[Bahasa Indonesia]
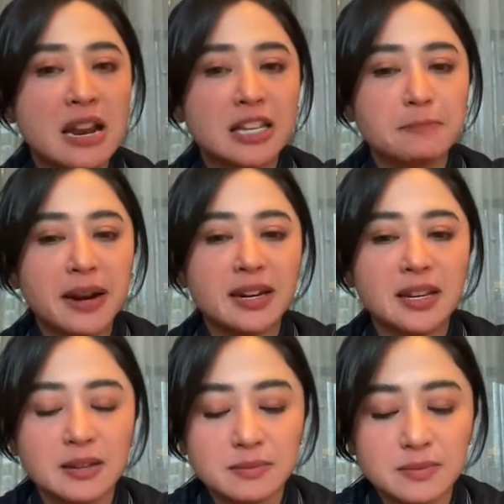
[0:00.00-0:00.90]
Lagi
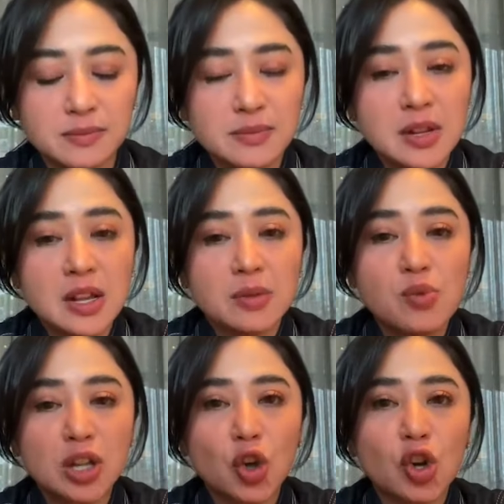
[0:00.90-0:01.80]
planning
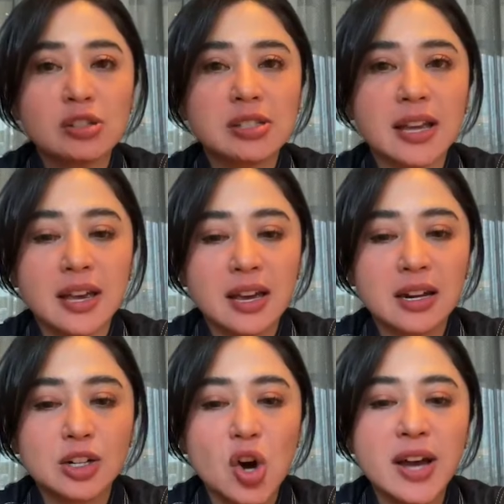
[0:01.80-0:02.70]
buat
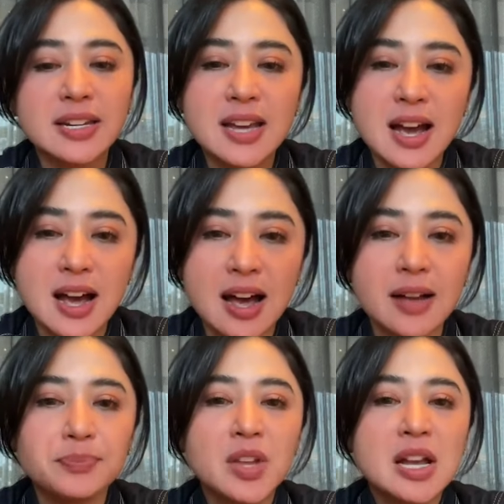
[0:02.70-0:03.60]
konser, doain
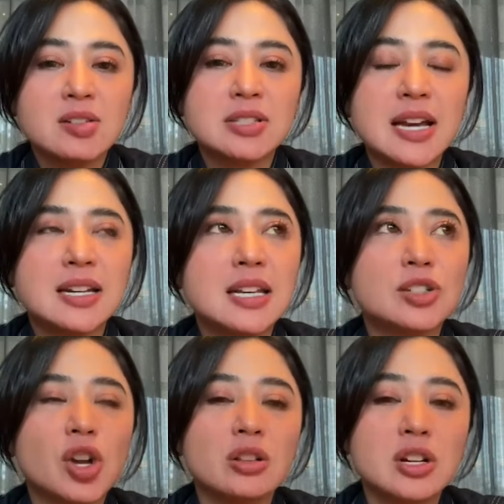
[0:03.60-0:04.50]
ya.
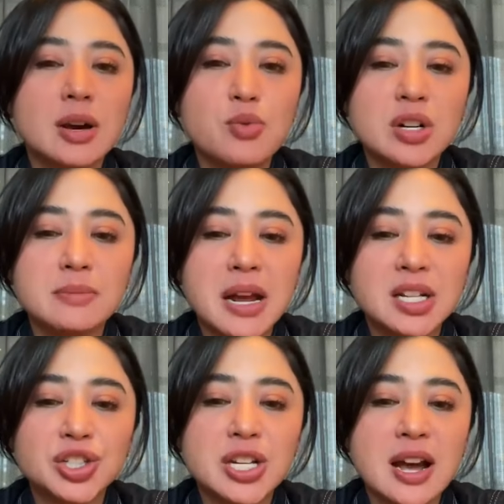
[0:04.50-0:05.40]
Jadi insya Allah yang buat di
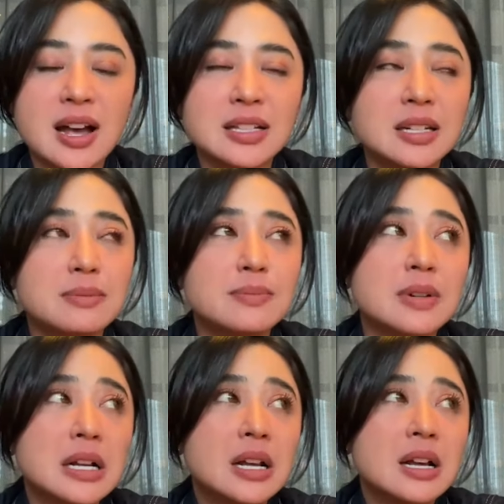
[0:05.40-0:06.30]
Malaysia, jadi
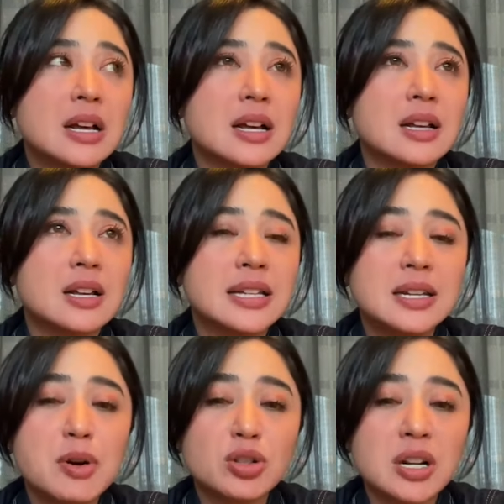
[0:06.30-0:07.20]
uh,
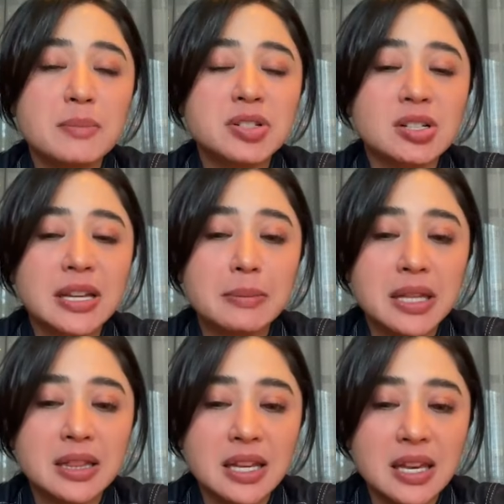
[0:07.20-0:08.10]
ini barusan habis selesai
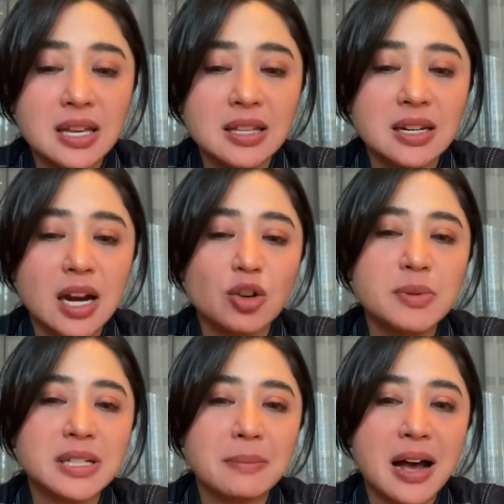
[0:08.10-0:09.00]
meeting jadi
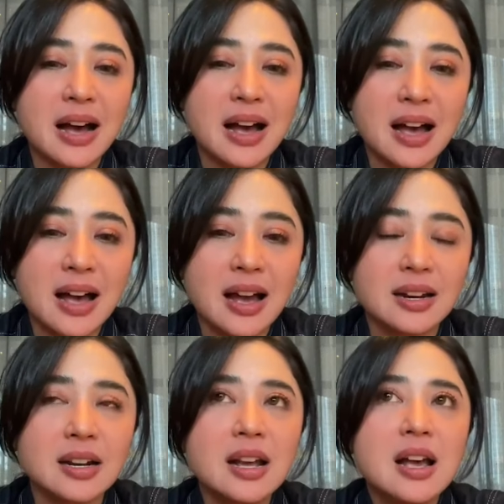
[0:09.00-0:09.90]
aku bisa
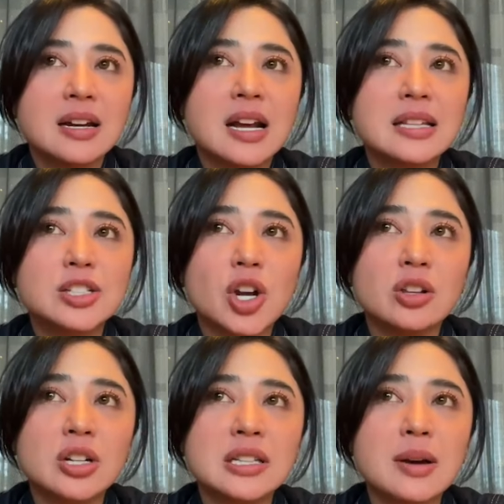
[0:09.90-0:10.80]
makan nanti
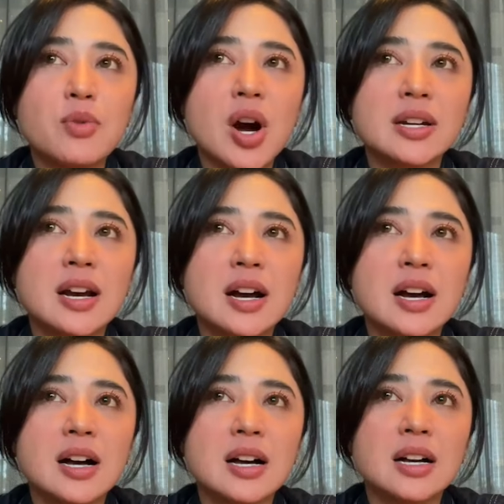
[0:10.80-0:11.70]
insya Allah kita mau ada
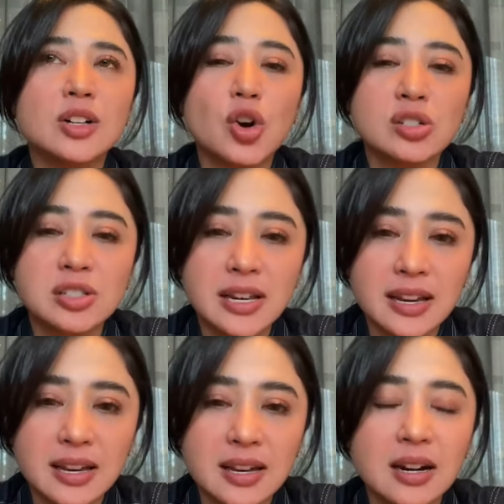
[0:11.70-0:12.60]

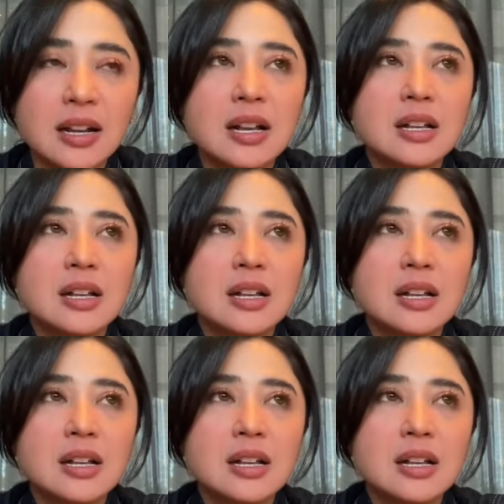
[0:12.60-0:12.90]
konser